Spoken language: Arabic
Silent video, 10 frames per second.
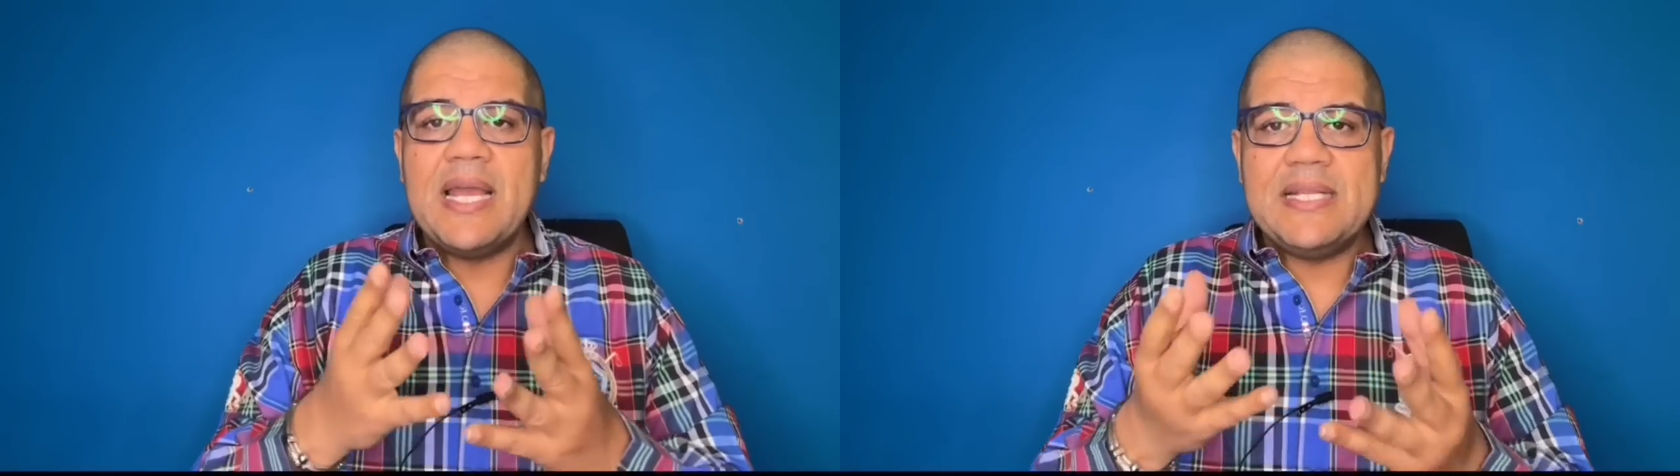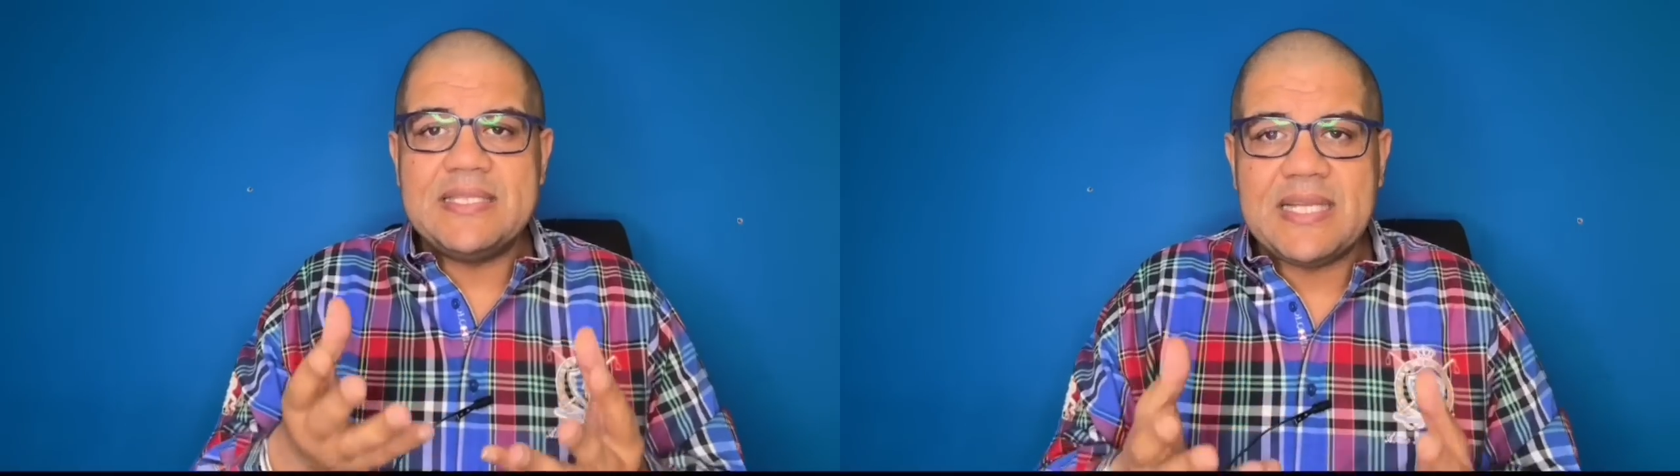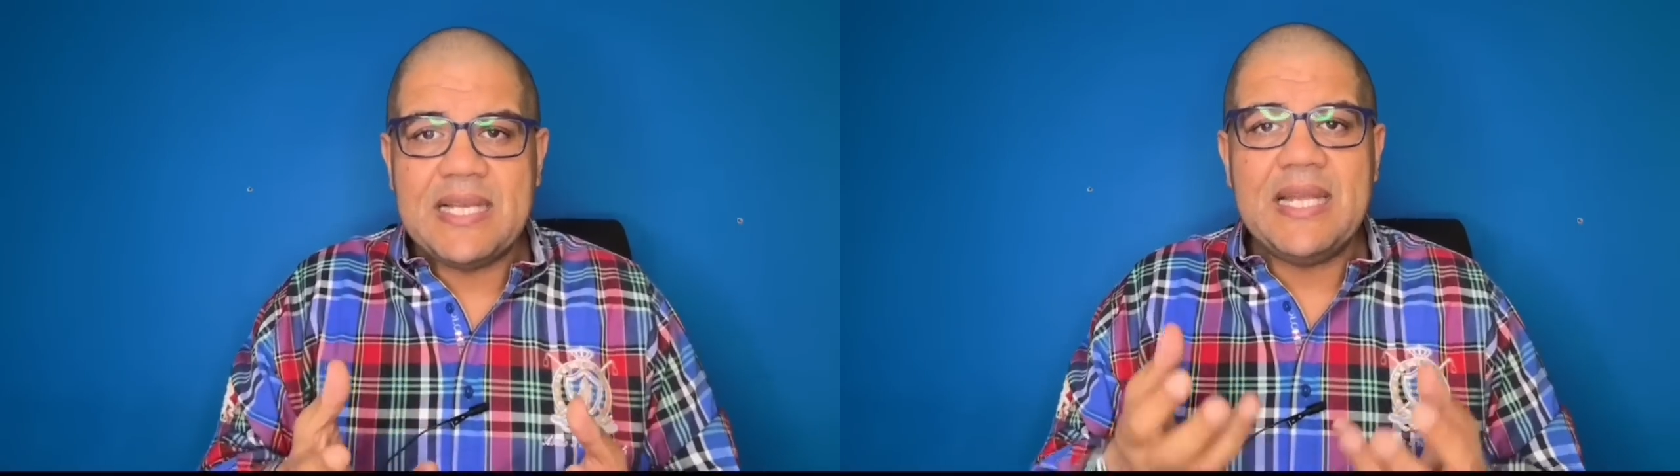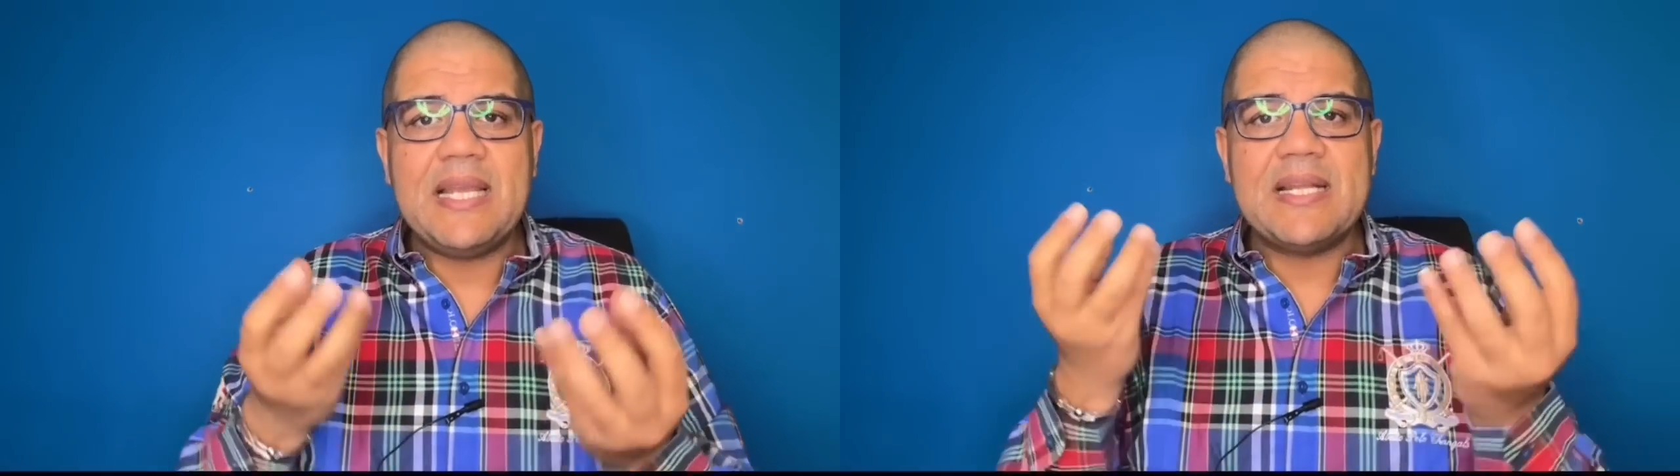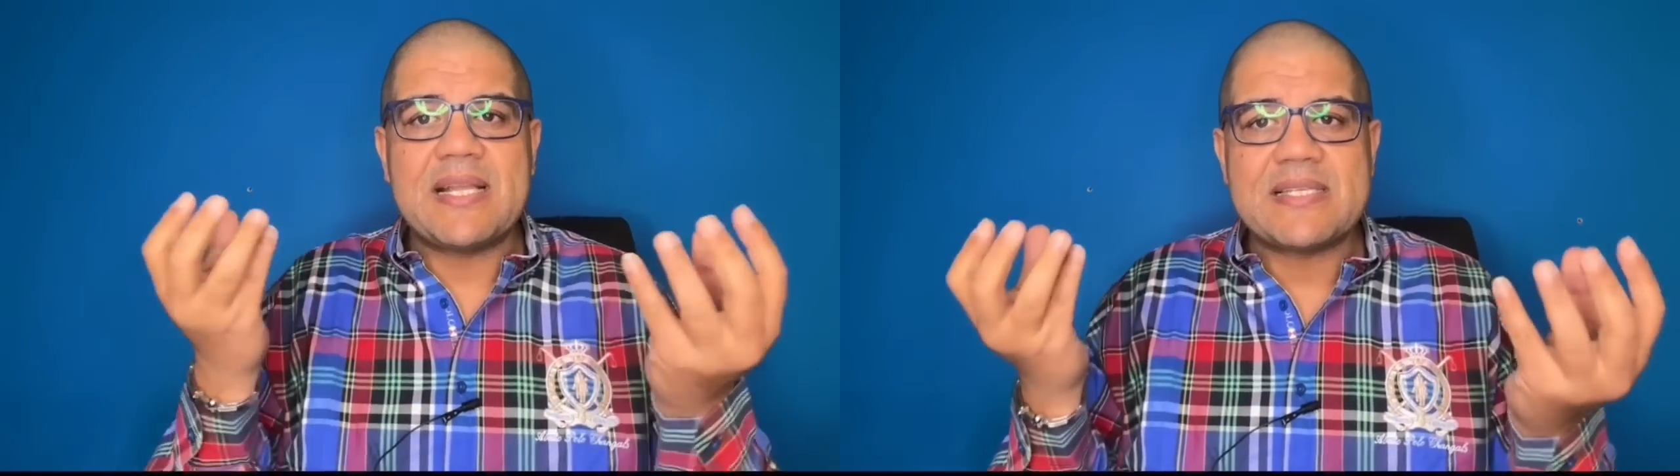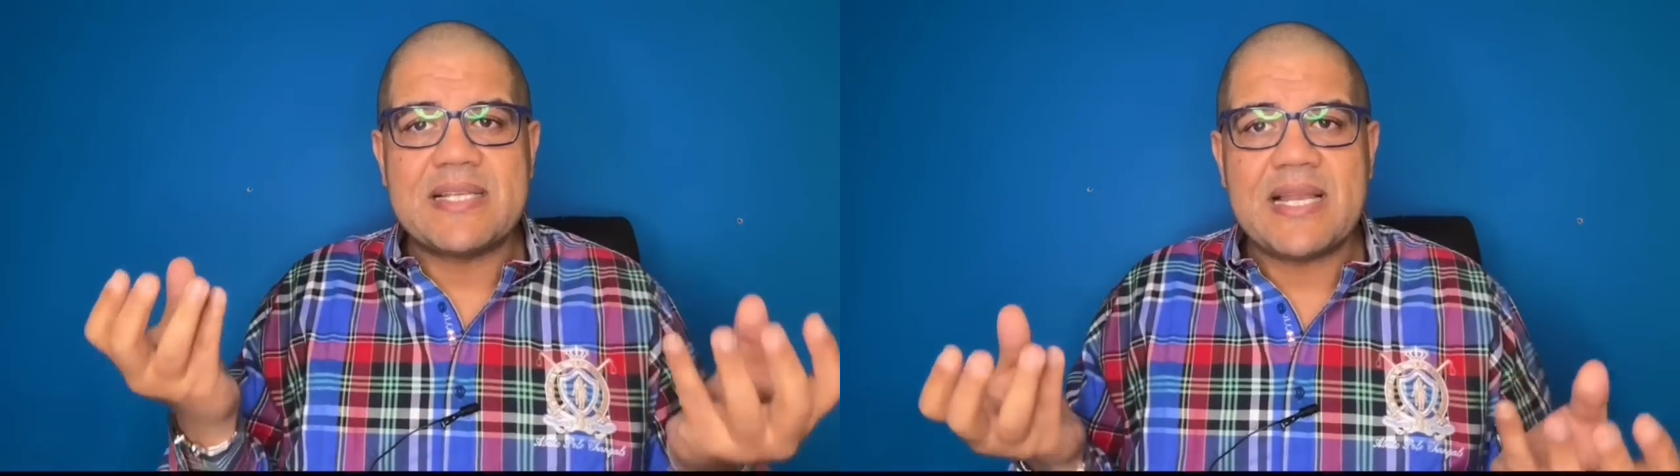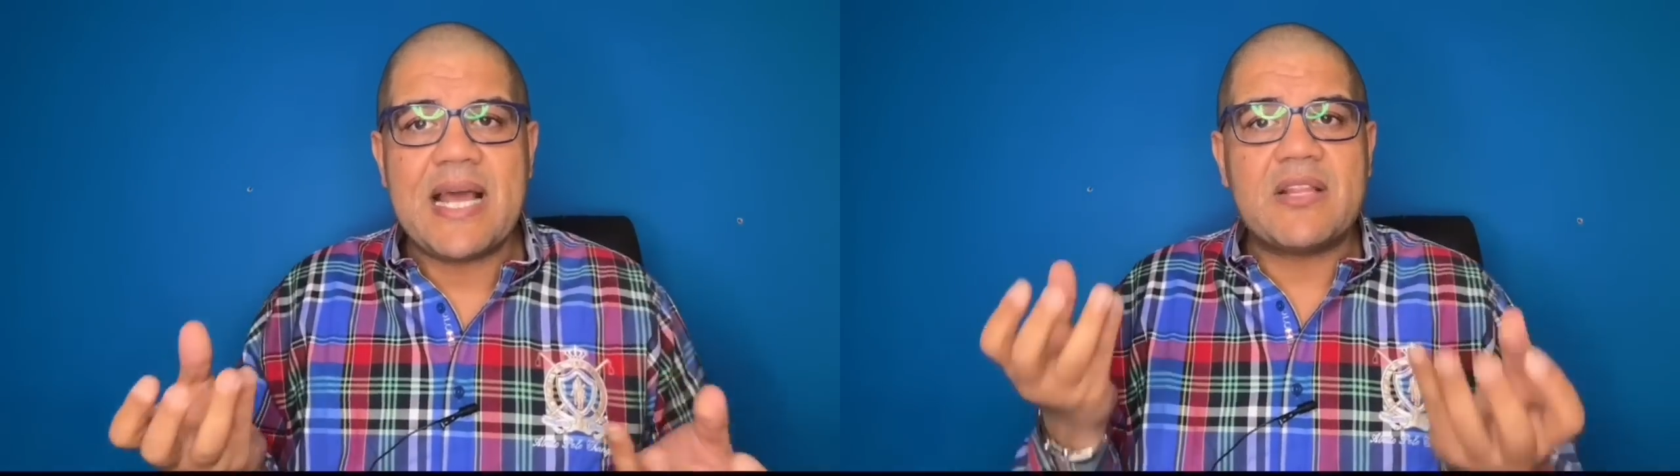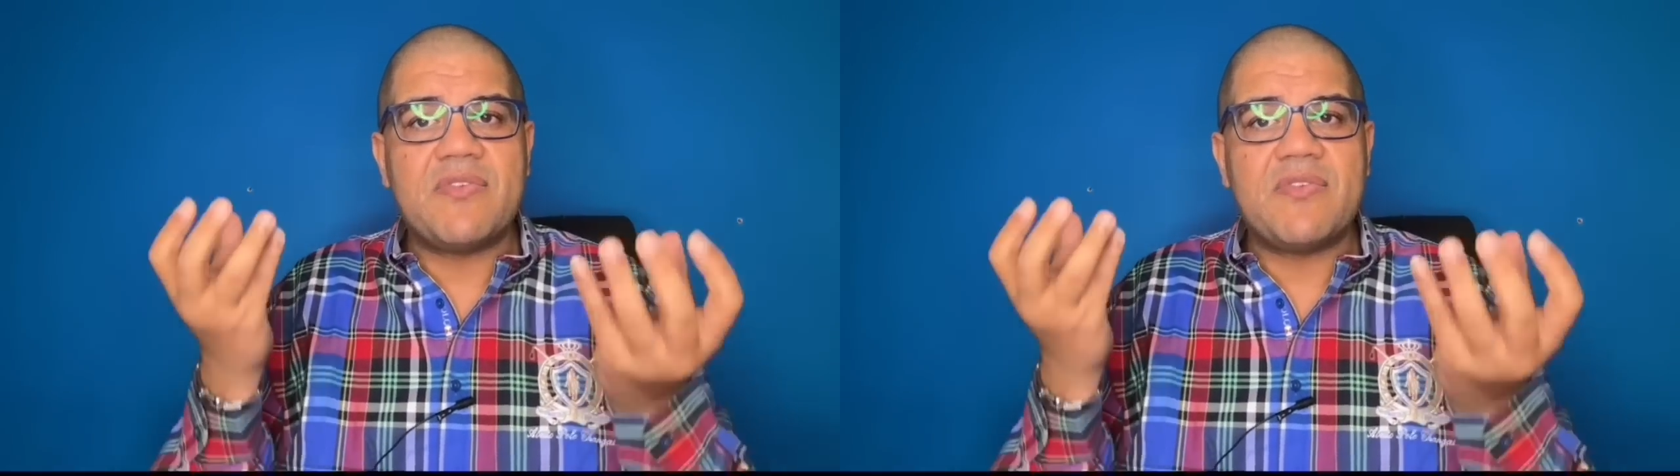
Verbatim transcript: انت ليكي تسجيلات